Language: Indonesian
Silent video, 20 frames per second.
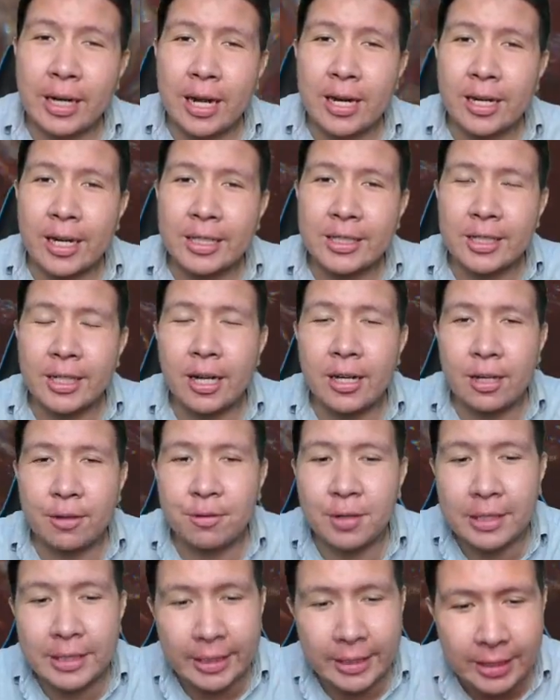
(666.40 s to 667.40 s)
Resident
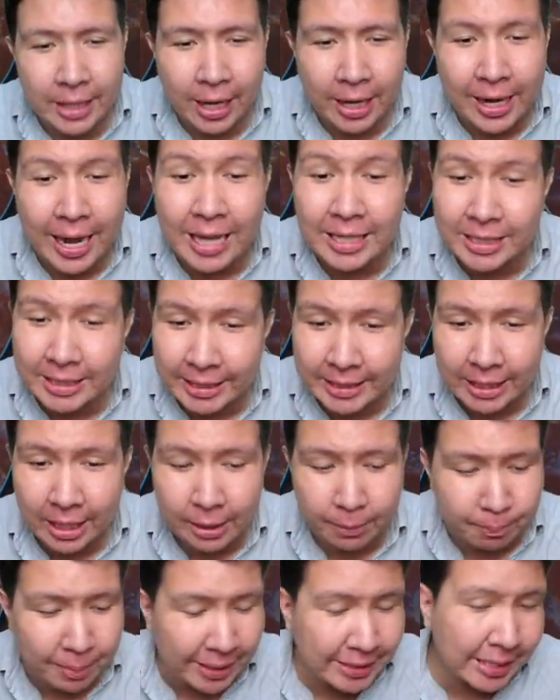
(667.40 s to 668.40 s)
Evil 3 klasik yang
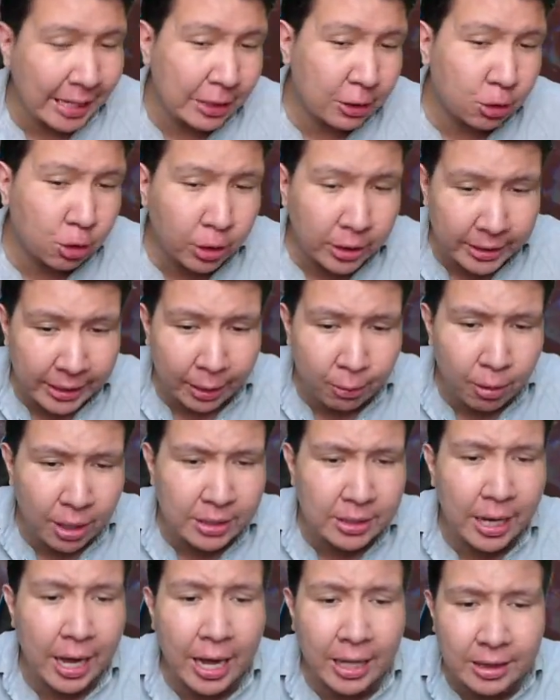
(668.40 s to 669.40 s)
di PS itu tuh kecewa
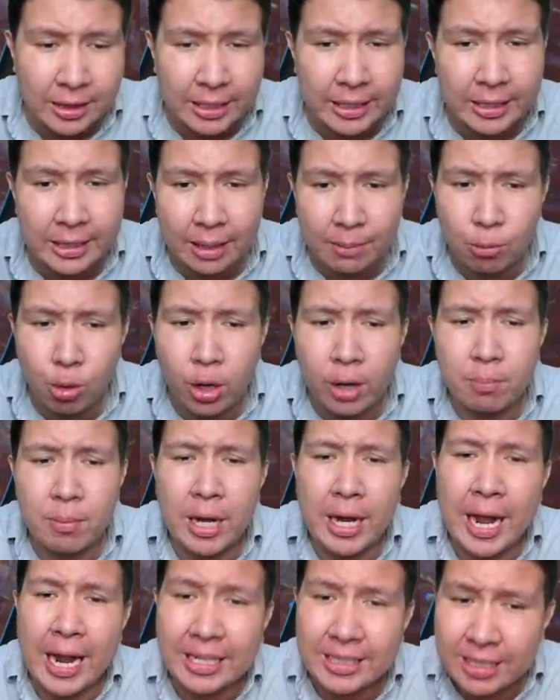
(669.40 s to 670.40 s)
saat kita mau
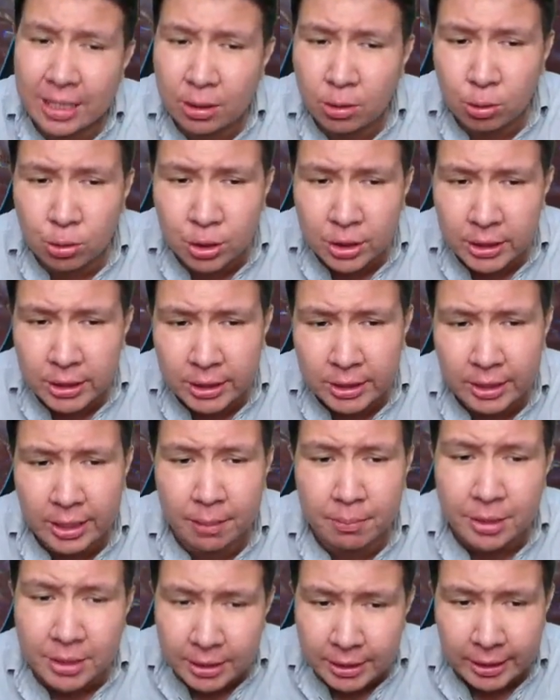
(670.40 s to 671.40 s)
mengeksekusi si
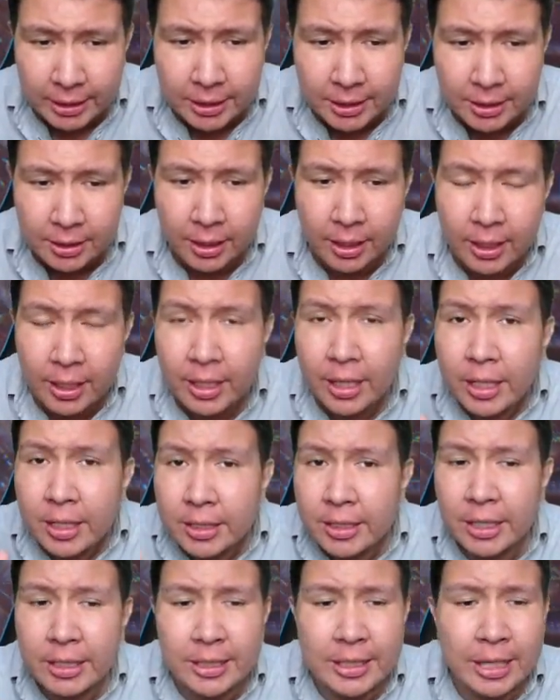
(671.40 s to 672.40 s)
Nemesis, si Jill